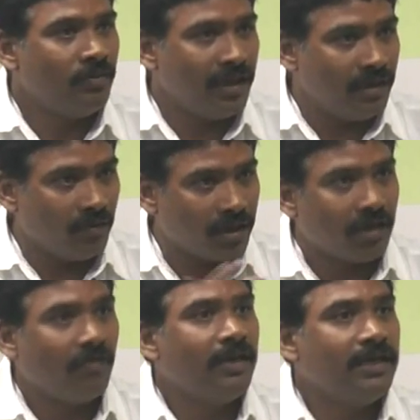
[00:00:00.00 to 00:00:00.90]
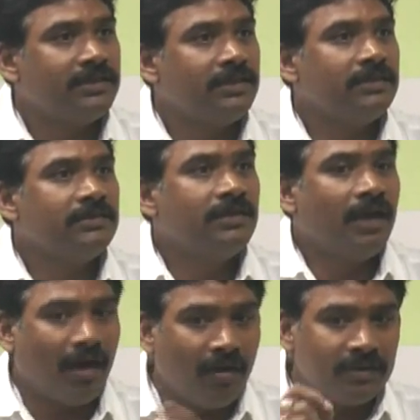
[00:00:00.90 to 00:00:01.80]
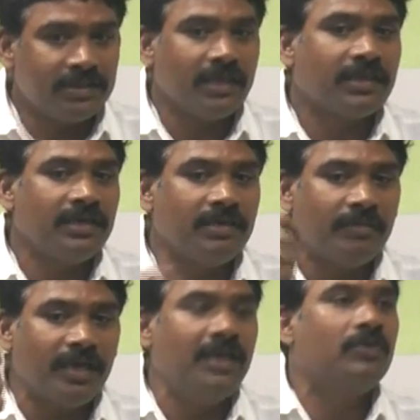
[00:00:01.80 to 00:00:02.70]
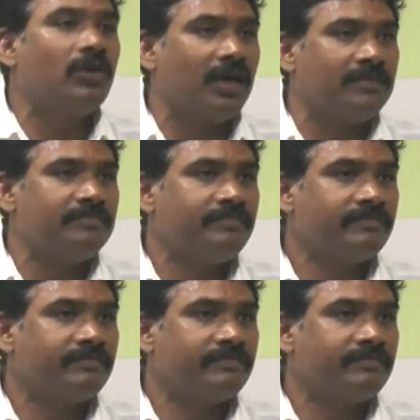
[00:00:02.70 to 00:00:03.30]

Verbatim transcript: ఉంటే ఒక టవల్ వేసి ఆమె చేత నేను మళ్ళీ కూడా